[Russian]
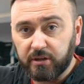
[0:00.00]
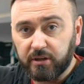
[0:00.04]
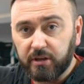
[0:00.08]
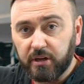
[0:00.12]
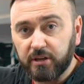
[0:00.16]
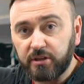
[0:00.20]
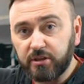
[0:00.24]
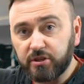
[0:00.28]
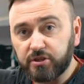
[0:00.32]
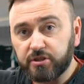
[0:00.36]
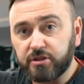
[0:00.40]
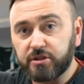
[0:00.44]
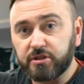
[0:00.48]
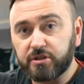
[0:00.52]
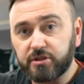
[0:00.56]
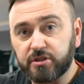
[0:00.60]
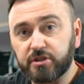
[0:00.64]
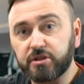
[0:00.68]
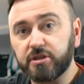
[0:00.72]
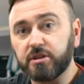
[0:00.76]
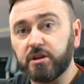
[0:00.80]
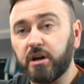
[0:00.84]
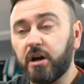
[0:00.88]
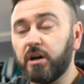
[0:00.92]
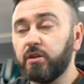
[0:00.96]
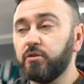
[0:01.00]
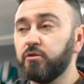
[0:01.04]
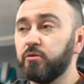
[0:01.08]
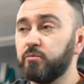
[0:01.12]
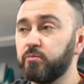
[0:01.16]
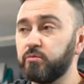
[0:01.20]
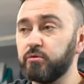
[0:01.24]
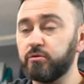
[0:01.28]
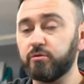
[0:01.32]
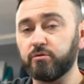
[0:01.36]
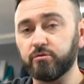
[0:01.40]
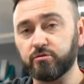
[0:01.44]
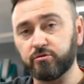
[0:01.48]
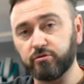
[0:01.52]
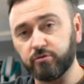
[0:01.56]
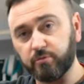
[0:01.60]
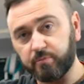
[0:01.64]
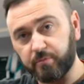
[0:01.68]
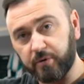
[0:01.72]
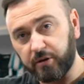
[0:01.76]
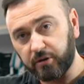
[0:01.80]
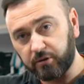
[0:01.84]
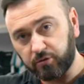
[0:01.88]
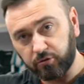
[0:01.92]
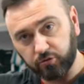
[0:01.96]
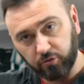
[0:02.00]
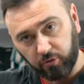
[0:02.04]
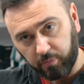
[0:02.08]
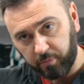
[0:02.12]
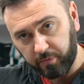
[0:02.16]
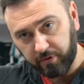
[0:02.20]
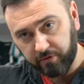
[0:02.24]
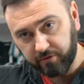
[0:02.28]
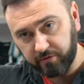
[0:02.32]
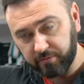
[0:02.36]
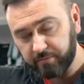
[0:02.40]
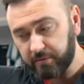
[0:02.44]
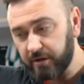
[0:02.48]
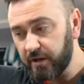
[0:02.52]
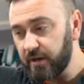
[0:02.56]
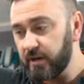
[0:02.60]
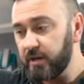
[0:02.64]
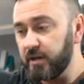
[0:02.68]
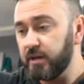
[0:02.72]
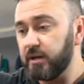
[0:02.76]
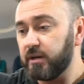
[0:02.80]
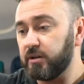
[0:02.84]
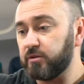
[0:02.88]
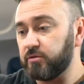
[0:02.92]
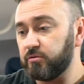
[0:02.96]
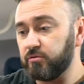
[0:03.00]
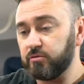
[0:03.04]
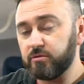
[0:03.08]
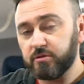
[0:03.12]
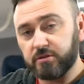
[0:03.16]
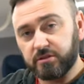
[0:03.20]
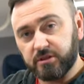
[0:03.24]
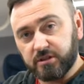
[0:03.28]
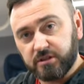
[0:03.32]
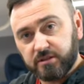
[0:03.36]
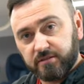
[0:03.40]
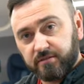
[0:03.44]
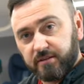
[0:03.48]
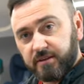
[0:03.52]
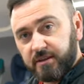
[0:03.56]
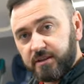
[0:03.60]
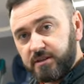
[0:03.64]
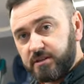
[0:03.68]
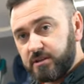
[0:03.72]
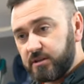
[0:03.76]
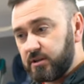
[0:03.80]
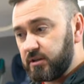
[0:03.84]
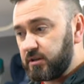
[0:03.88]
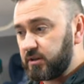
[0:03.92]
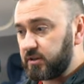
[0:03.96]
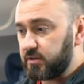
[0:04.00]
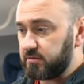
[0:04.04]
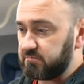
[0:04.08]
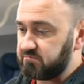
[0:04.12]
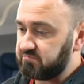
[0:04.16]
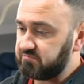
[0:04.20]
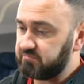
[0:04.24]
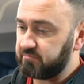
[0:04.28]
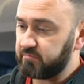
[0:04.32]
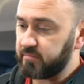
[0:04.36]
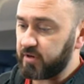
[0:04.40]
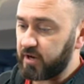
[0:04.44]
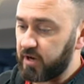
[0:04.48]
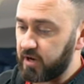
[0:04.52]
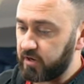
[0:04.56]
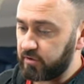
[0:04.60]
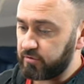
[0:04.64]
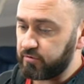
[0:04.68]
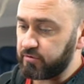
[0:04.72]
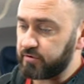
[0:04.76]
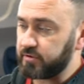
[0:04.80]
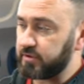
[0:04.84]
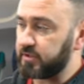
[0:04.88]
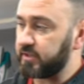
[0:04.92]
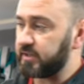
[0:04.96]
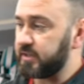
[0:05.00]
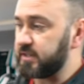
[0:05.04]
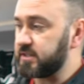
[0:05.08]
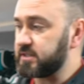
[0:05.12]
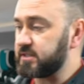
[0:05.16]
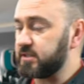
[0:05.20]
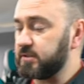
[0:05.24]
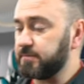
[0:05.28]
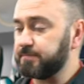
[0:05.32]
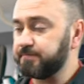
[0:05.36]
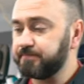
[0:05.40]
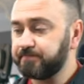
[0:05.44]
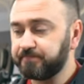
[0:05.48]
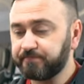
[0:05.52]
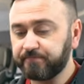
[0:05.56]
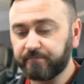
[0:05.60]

Конечно же, оно будет уступать топовым, но за свои деньги огонь креслом.